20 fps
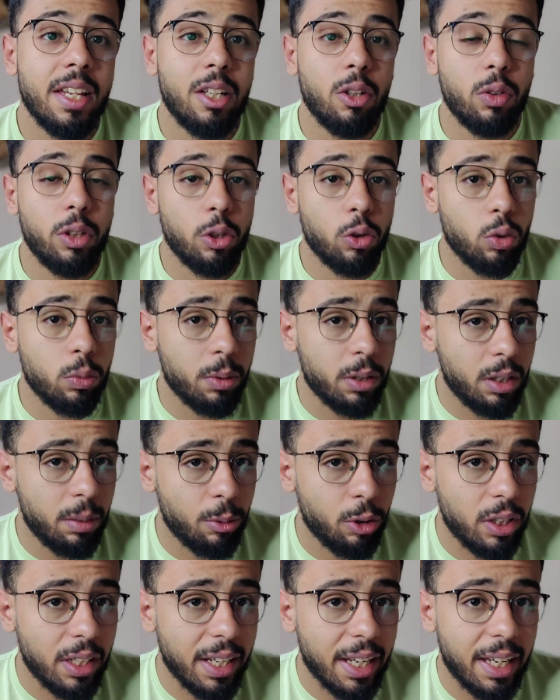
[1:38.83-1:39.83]
اللي هو اليوتيوبر
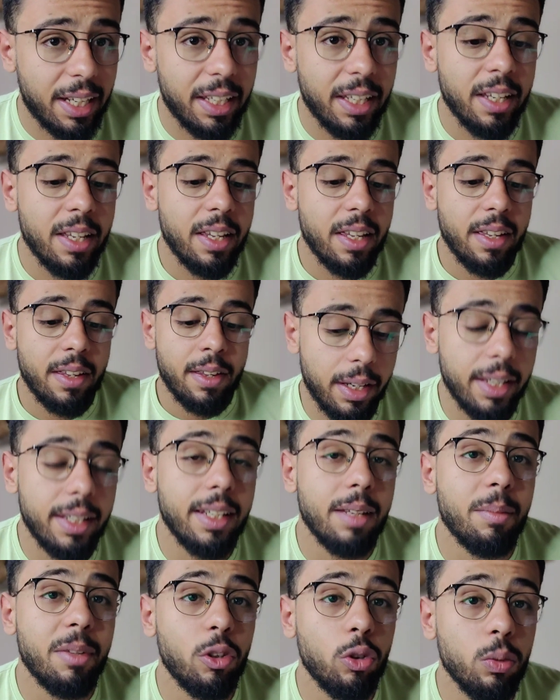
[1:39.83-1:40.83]
اللي بقول لك عليه
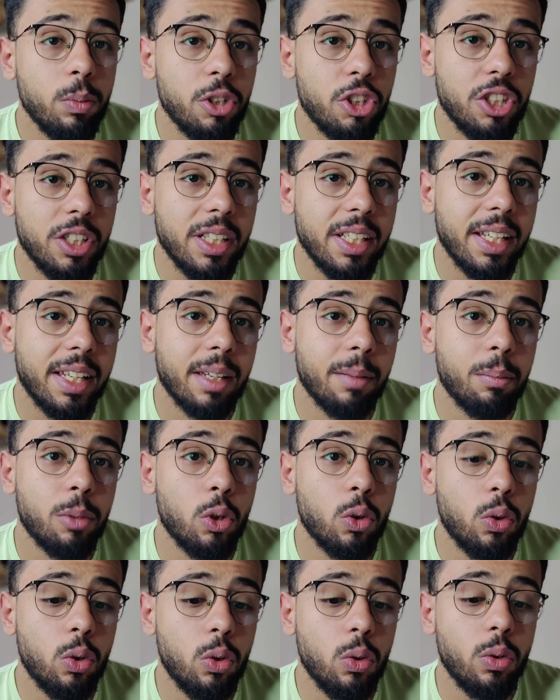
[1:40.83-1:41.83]
ان مندوب الشركه كان
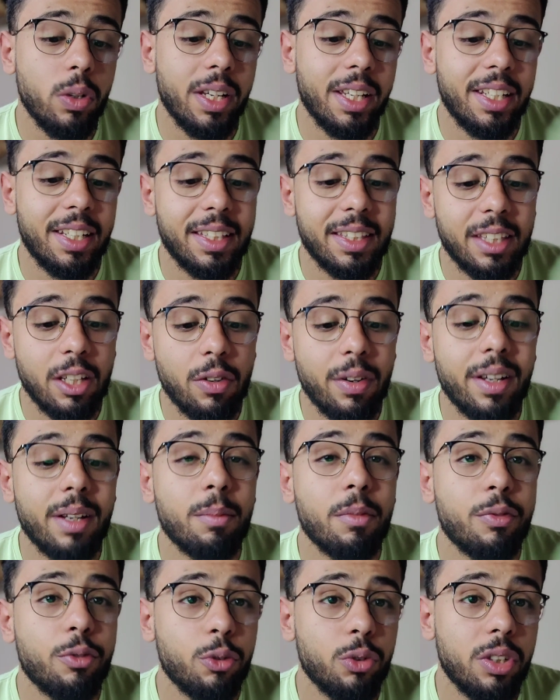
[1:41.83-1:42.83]
بيقول له ان الدواء
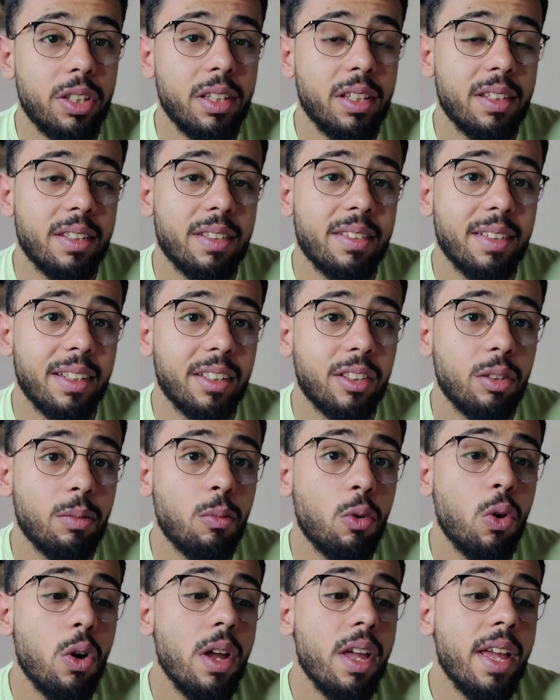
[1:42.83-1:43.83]
المفروض ان انت
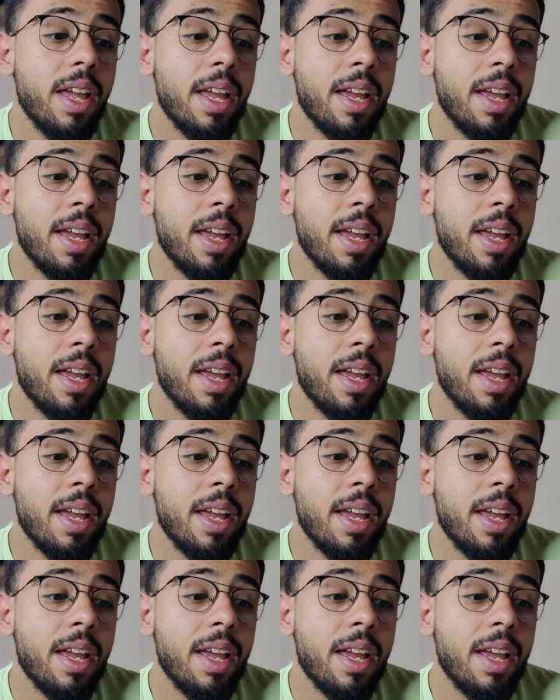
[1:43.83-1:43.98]
تستخدمه